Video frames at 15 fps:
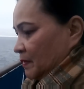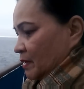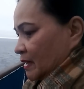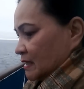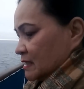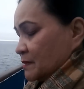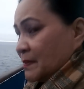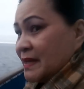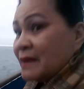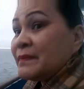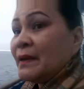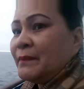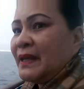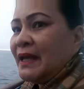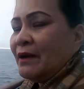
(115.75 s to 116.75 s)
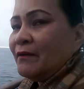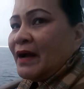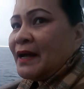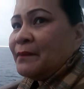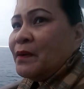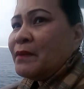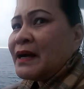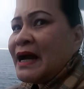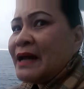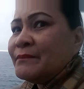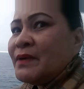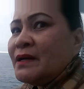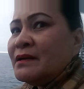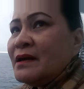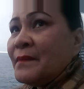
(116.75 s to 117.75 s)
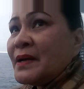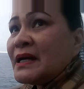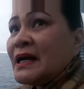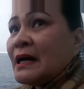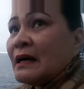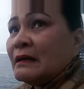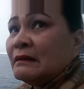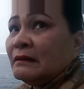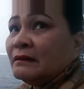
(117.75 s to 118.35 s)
เนี่ยก็จะพยายามเก็บเกี่ยวให้เพราะว่าการเมื่อเลือกแม่ก็